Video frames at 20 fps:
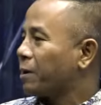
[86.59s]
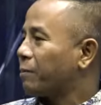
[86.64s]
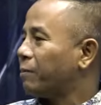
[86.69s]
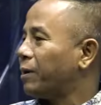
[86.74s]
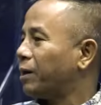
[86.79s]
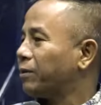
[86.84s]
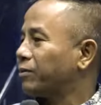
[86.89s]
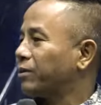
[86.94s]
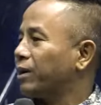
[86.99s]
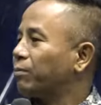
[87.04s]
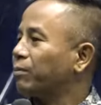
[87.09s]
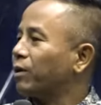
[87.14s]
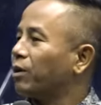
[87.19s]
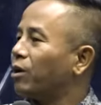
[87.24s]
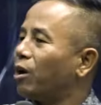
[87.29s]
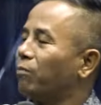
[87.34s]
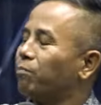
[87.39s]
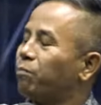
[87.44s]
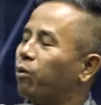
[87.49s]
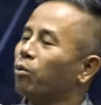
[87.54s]
Và sẽ tạo
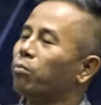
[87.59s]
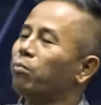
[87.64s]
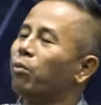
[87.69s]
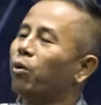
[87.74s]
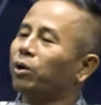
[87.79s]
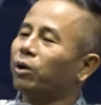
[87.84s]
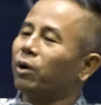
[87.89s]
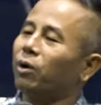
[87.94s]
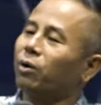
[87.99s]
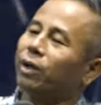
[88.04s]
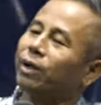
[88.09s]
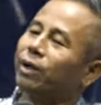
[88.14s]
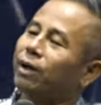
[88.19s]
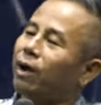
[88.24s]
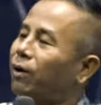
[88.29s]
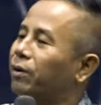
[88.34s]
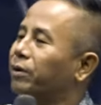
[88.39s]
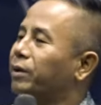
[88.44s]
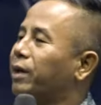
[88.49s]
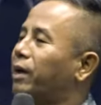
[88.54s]
đòn phun môi nó kia
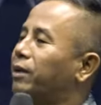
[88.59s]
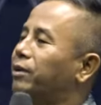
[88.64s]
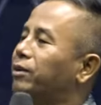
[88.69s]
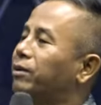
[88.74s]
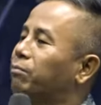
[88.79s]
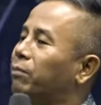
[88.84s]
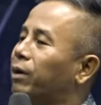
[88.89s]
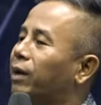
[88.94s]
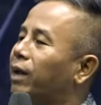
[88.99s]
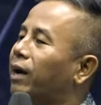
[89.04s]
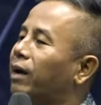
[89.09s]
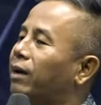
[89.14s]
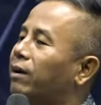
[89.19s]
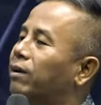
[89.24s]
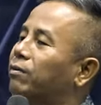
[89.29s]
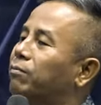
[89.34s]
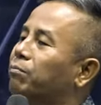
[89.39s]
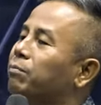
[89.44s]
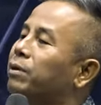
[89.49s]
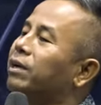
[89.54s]
ao nè mà nè
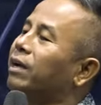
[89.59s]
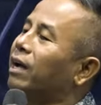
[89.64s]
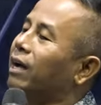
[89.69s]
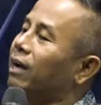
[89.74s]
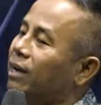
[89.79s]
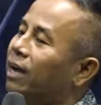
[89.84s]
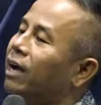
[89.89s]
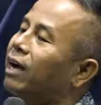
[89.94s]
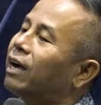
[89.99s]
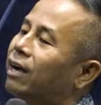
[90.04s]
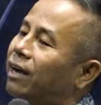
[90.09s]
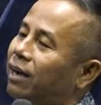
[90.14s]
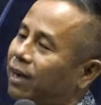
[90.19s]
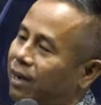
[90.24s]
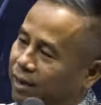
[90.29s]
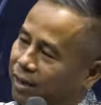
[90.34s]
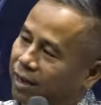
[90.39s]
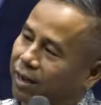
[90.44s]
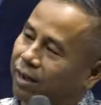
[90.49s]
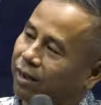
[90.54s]
cái miền a ca
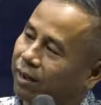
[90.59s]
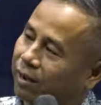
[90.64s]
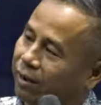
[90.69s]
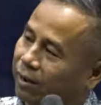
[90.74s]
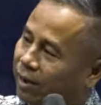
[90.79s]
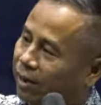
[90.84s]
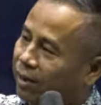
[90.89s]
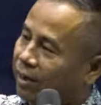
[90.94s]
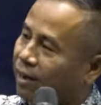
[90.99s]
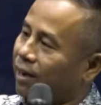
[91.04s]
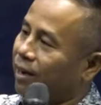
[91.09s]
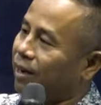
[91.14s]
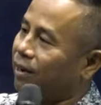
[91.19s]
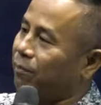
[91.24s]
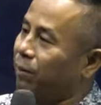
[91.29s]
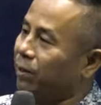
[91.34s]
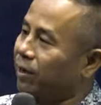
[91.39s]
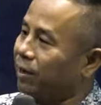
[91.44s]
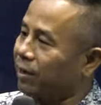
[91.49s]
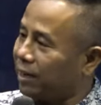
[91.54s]
a ca a ca cái
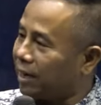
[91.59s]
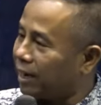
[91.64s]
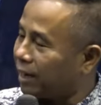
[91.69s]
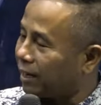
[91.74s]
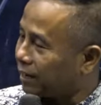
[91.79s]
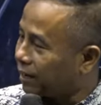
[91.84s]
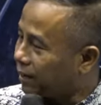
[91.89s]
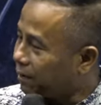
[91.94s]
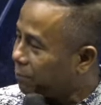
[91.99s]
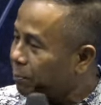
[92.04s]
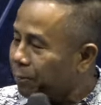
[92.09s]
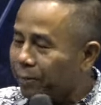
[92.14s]
plei a ca nè